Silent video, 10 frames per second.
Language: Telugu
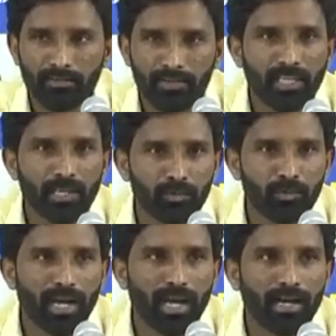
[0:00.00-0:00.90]
విషయం
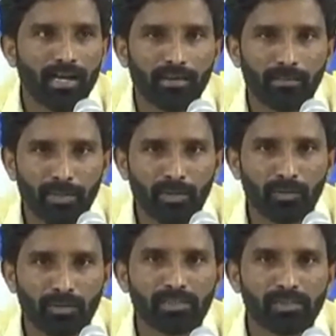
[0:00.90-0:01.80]
కూడా మీరు
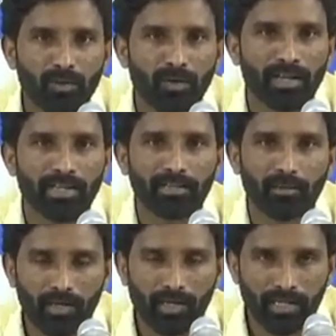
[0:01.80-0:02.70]
గుర్తించుకోవాలి
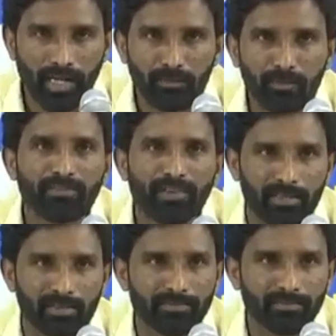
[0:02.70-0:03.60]
ఒక్కటి కూడా
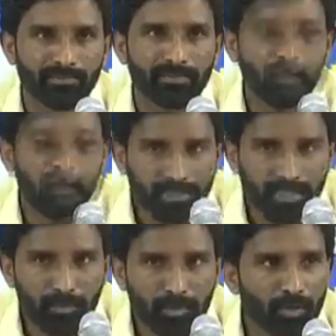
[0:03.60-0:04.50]
ఇవ్వలేదు
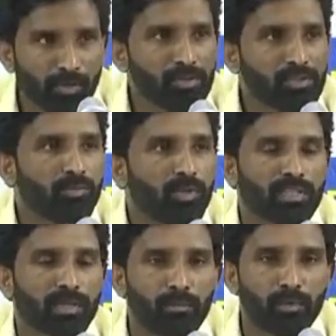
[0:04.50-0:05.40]
మొత్తం క్యూ న్యూస్
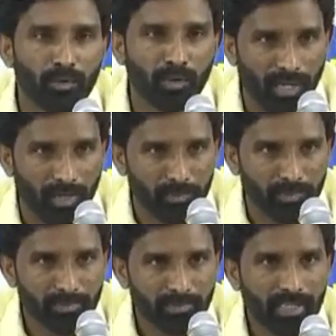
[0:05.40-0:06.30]
మొత్తం మున్నూరు కాపు
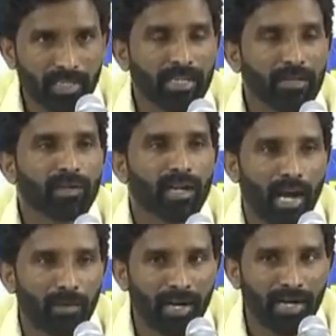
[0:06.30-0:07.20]
నిన్ను
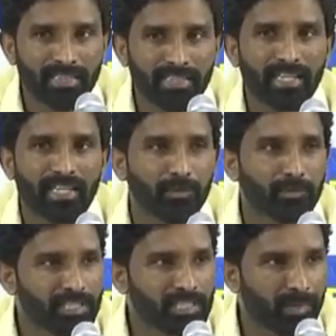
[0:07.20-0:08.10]
కాపాడింది నిన్ను
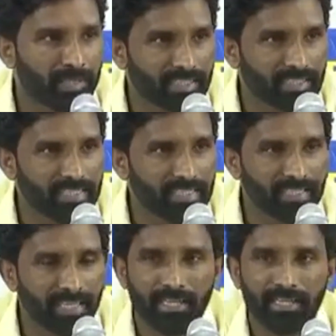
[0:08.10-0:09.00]
పెంచి పెద్ద
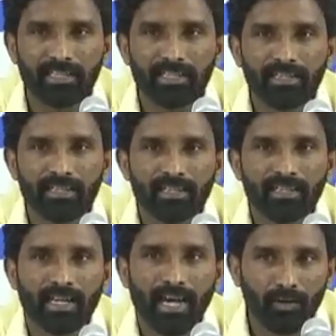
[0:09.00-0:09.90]
చేసింది
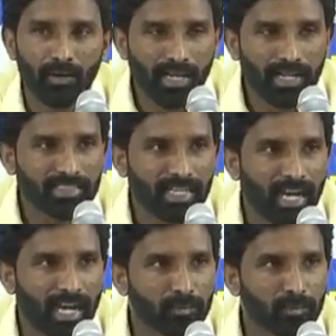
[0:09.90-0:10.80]
కరోనా
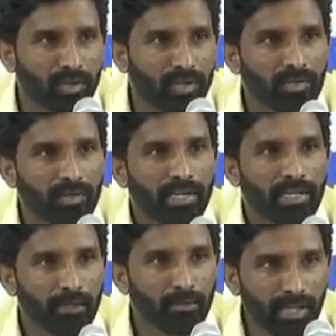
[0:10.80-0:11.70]
కష్టకాలంలో
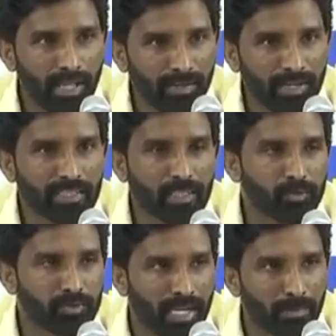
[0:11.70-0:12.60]
నిన్ను లేవనెత్తి
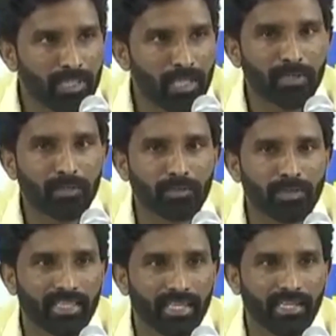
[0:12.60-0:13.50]
భుజాల మీద
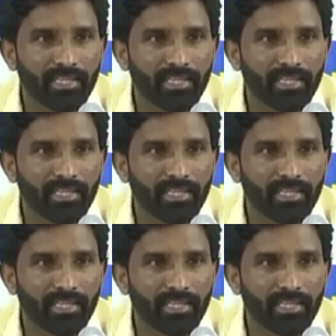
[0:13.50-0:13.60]
పెట్టుకున్నది